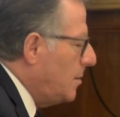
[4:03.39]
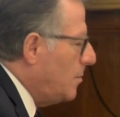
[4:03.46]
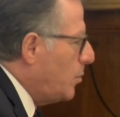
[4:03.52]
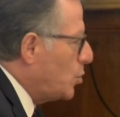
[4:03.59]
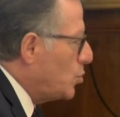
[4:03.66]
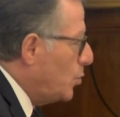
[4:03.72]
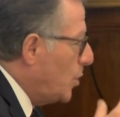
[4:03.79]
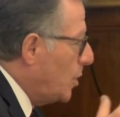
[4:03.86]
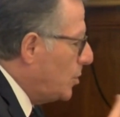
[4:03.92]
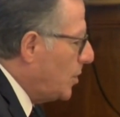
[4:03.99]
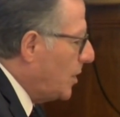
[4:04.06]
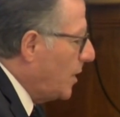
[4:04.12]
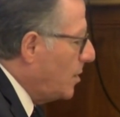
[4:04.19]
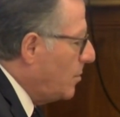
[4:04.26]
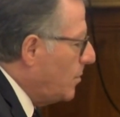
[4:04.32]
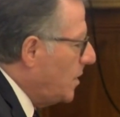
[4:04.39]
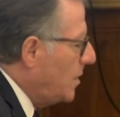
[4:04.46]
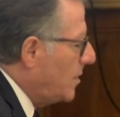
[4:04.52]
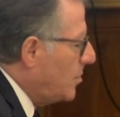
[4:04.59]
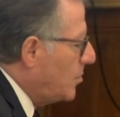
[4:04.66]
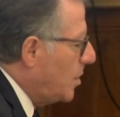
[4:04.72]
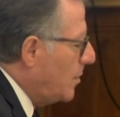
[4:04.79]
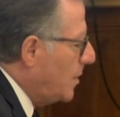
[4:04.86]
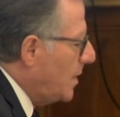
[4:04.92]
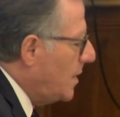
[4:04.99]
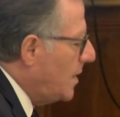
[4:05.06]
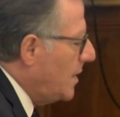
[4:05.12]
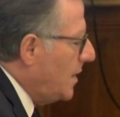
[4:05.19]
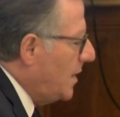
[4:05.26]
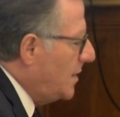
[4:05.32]
Por supuesto, las de 2019
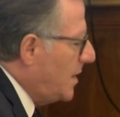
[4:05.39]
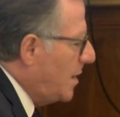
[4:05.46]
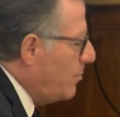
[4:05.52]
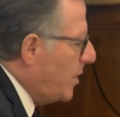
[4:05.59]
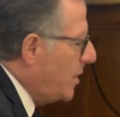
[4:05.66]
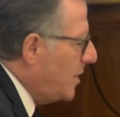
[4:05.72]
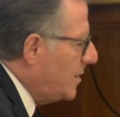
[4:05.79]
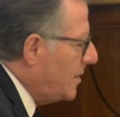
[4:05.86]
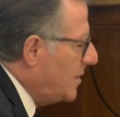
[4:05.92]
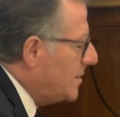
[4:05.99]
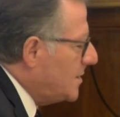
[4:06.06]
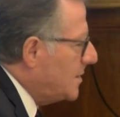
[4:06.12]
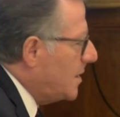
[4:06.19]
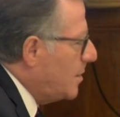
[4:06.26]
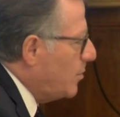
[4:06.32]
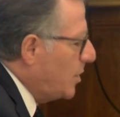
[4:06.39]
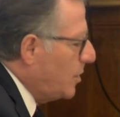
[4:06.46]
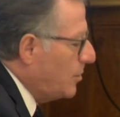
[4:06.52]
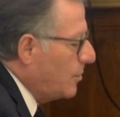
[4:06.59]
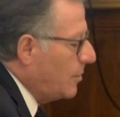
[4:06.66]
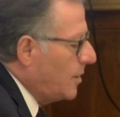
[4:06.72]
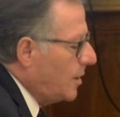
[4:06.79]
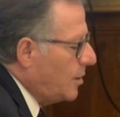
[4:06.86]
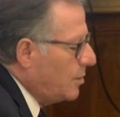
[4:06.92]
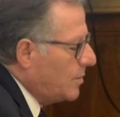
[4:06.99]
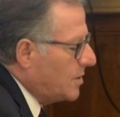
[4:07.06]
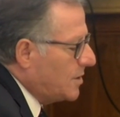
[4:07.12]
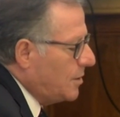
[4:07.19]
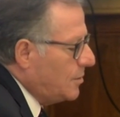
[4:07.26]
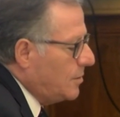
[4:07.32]
están pendientes y se están pidiendo desde el año
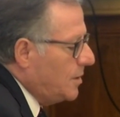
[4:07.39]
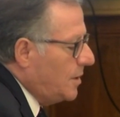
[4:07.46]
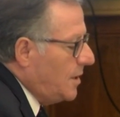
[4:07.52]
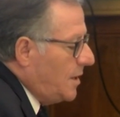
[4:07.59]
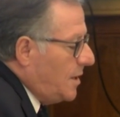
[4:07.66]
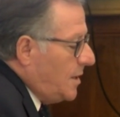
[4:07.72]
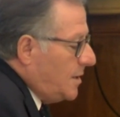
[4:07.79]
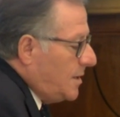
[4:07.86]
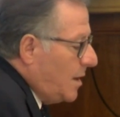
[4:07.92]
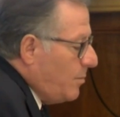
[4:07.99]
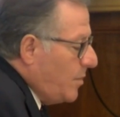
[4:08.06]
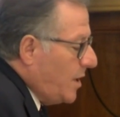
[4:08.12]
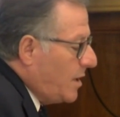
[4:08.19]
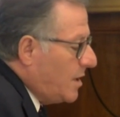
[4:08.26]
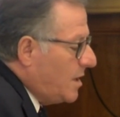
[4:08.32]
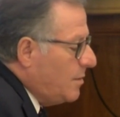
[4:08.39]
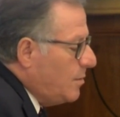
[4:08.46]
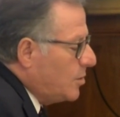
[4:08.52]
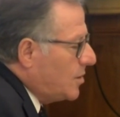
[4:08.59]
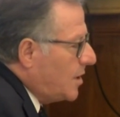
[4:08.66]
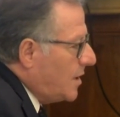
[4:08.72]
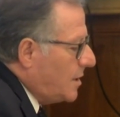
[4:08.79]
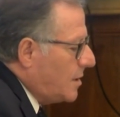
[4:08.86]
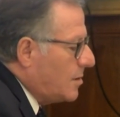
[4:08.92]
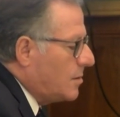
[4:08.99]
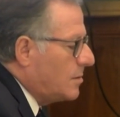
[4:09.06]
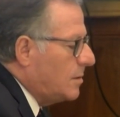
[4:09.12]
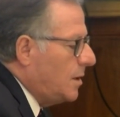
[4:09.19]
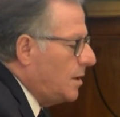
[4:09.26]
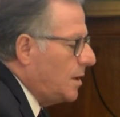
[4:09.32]
pasado. También recibimos tres
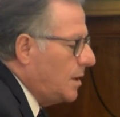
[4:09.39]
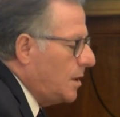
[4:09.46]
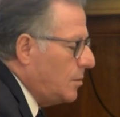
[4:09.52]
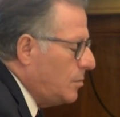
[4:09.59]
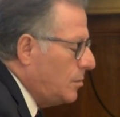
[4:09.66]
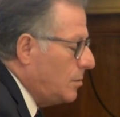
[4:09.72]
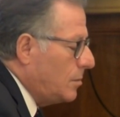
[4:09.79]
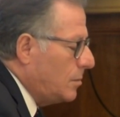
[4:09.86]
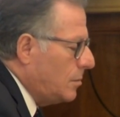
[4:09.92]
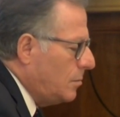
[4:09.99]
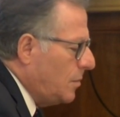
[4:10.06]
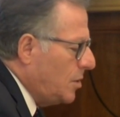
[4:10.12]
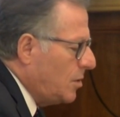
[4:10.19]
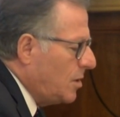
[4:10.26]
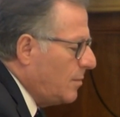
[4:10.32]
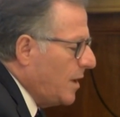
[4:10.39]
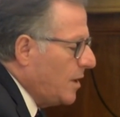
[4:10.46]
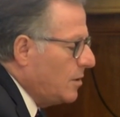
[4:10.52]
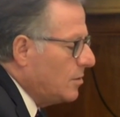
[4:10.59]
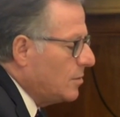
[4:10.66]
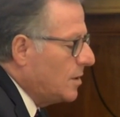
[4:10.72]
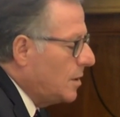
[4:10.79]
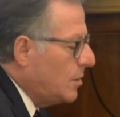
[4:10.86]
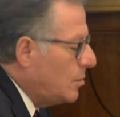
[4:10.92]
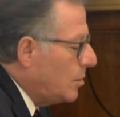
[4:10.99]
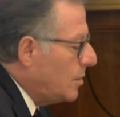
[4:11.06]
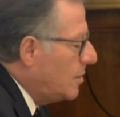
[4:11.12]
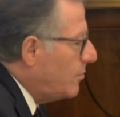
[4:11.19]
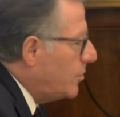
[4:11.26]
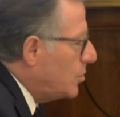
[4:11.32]
eh, un, millón y medio de
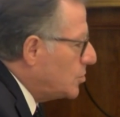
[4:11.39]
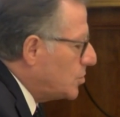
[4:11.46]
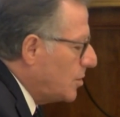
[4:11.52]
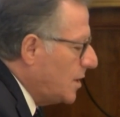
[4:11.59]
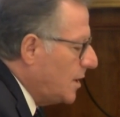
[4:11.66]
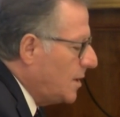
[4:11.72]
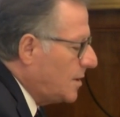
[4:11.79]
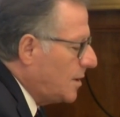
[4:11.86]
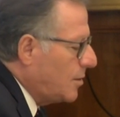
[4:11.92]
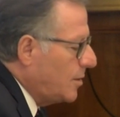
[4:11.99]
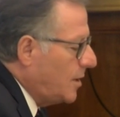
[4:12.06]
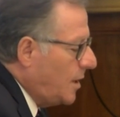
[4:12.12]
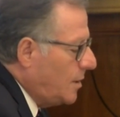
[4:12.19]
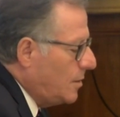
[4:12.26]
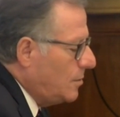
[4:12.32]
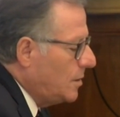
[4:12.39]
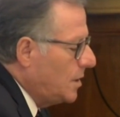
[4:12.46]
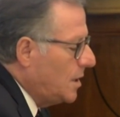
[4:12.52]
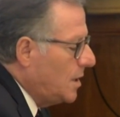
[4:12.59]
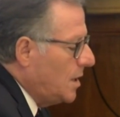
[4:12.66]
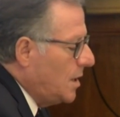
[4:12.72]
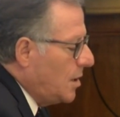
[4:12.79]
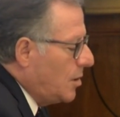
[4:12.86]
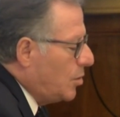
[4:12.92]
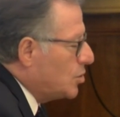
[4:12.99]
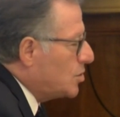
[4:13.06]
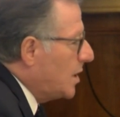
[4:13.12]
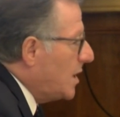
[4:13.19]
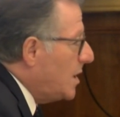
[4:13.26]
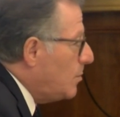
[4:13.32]
euros del Fondo Social Extraordinario.
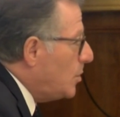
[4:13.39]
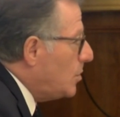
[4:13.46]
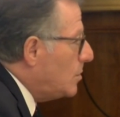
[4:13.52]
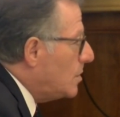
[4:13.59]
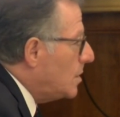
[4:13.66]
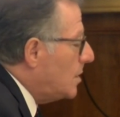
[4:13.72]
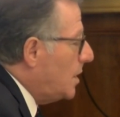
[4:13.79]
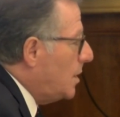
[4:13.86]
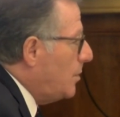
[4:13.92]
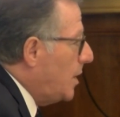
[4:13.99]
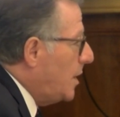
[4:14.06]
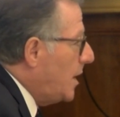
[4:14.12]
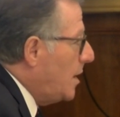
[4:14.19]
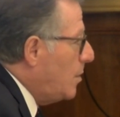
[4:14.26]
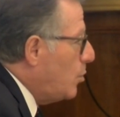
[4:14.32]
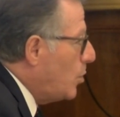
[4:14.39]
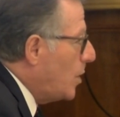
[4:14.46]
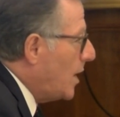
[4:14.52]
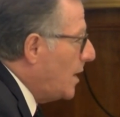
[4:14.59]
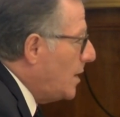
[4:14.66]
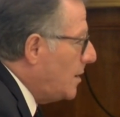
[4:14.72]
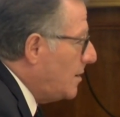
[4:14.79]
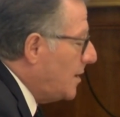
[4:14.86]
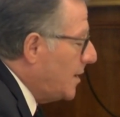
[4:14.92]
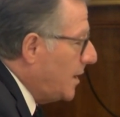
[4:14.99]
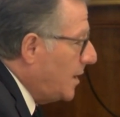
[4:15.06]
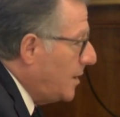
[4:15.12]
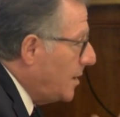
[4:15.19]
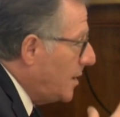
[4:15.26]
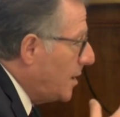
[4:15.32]
Conseguimos que viniera el buque Galicia.
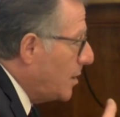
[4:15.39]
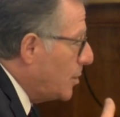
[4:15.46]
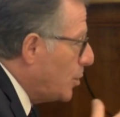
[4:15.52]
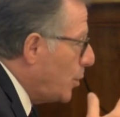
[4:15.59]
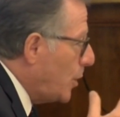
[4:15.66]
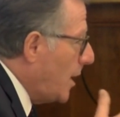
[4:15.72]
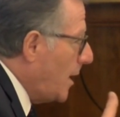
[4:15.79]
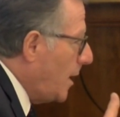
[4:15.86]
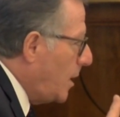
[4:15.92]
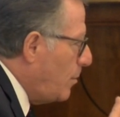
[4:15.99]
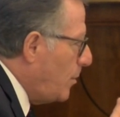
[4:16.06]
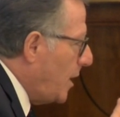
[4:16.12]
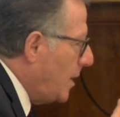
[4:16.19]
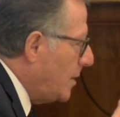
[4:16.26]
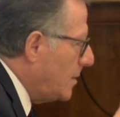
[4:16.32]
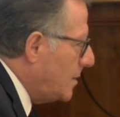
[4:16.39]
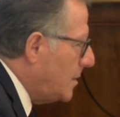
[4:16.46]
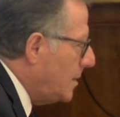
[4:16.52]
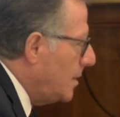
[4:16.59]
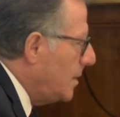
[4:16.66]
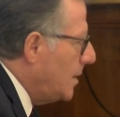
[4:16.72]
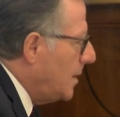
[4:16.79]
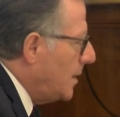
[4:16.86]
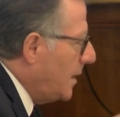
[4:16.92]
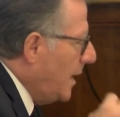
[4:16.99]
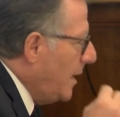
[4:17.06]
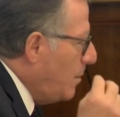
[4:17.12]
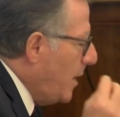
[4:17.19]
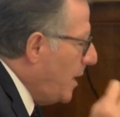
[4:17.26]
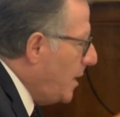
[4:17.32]
Ya le dije que yo no era el almirante, que
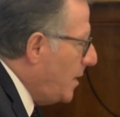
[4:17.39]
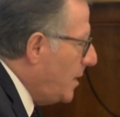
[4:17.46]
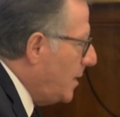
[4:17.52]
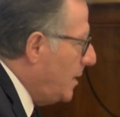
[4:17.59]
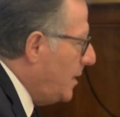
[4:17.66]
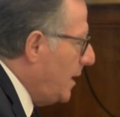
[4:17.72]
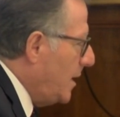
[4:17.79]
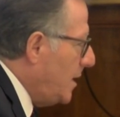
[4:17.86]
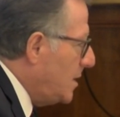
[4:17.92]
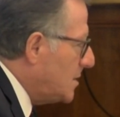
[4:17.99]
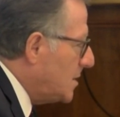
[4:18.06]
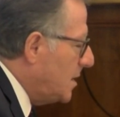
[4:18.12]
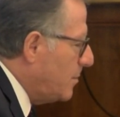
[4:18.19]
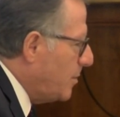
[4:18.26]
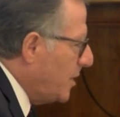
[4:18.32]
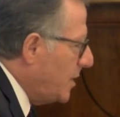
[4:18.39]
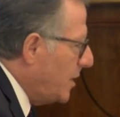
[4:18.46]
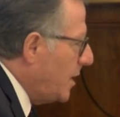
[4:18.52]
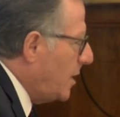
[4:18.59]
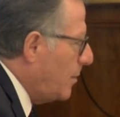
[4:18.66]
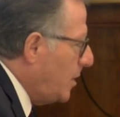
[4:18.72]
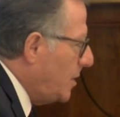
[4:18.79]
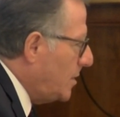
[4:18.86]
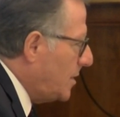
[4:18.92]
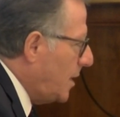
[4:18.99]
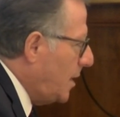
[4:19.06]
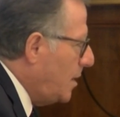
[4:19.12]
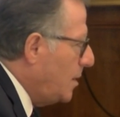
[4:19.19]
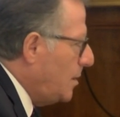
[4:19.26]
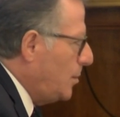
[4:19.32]
el venir y el irse dependía de la
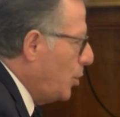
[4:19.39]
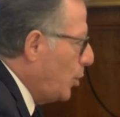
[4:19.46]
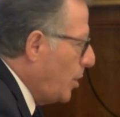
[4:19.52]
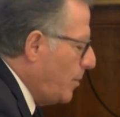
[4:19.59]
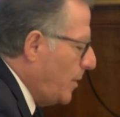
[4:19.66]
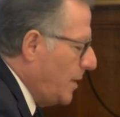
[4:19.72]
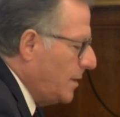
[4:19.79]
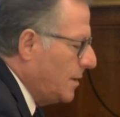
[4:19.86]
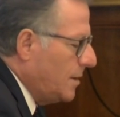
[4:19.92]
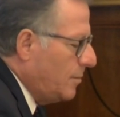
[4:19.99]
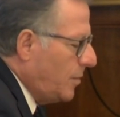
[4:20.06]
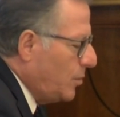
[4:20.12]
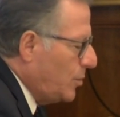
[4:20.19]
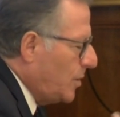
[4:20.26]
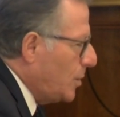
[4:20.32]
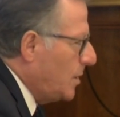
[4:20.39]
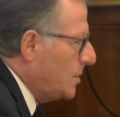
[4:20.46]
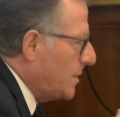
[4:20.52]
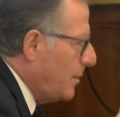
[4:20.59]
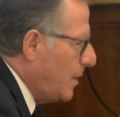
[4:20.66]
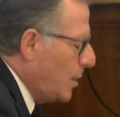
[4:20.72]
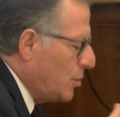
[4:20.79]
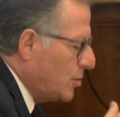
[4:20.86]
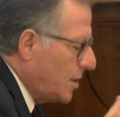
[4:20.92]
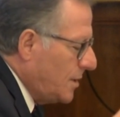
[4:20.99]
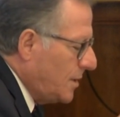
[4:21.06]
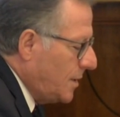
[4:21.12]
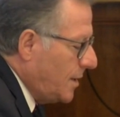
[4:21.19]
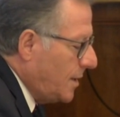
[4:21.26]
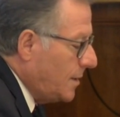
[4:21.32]
ministra, no de mí, pero usted se ve que no se
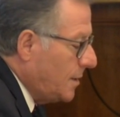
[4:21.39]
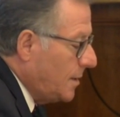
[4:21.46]
entera.